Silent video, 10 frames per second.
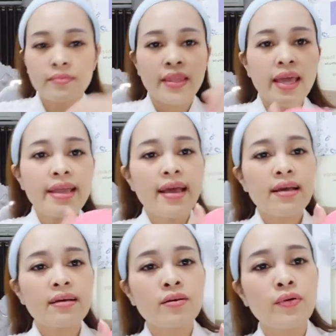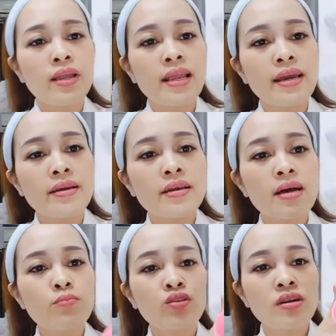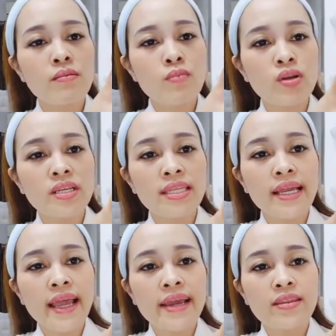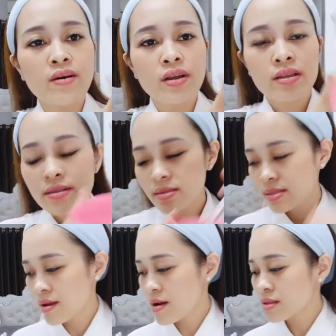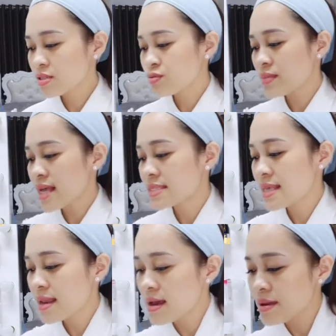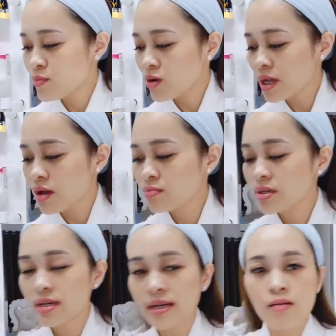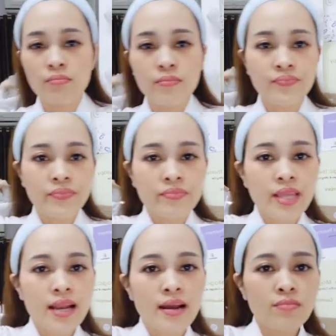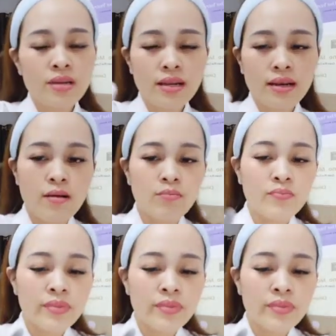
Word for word: đây nhá người lấy à, một lượng bột như thế này thôi sau đó thì chúng ta sẽ lấy một cái cốc nước nóng đây là cốc nước nóng